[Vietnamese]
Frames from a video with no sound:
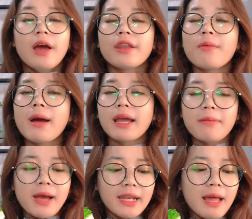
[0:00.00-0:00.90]
Nếu mà các
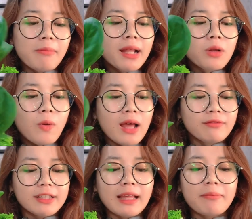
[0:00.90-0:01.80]
bạn đang băn khoăn
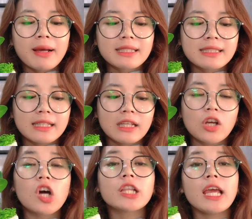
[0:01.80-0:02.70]
và thắc mắc gì thì
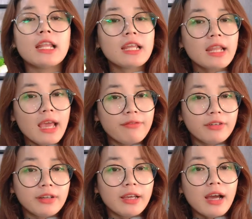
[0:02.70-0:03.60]
có thể liên hệ
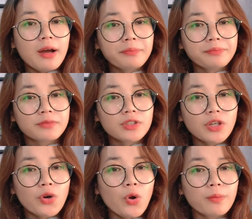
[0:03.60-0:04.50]
với um,
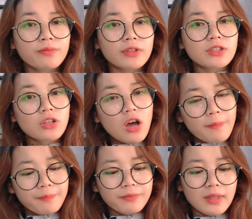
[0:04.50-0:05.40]
showroom với shop
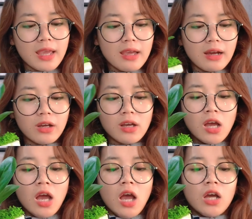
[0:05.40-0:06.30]
để uh,
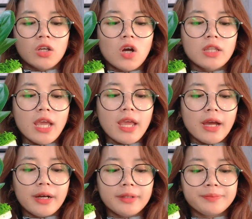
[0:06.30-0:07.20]
có thể
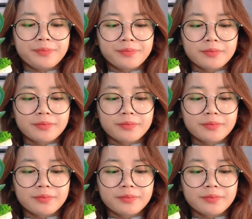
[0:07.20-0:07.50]
um,